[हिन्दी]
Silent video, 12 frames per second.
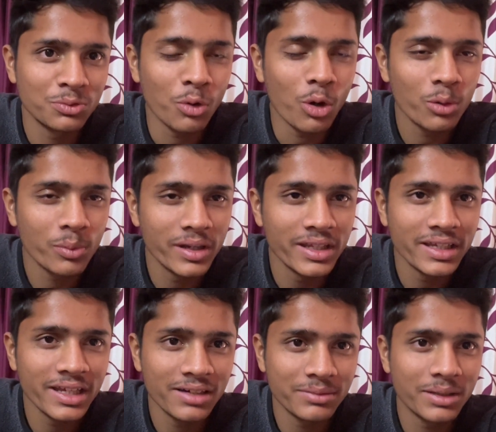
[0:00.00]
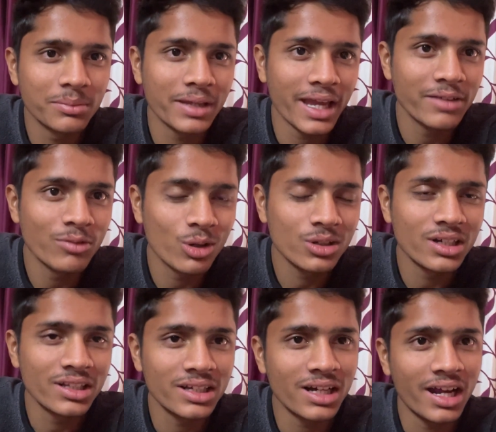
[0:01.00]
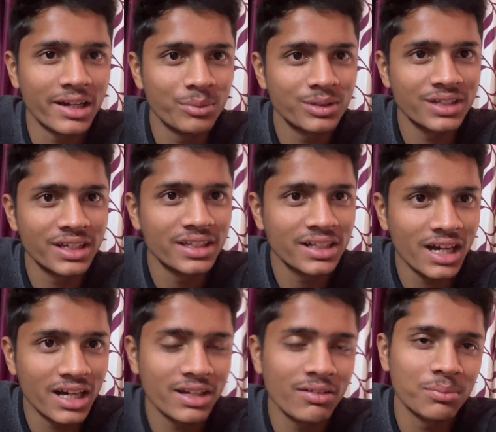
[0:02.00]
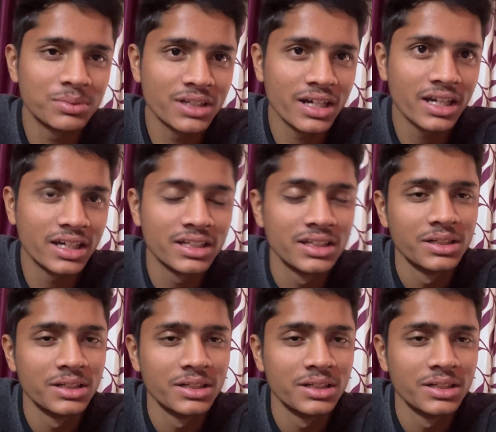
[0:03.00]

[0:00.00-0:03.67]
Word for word: ब्लॉग भी नहीं किया मतलब क्या ही ब्लॉग करता खाने बस गए थे खा के वापस आ गए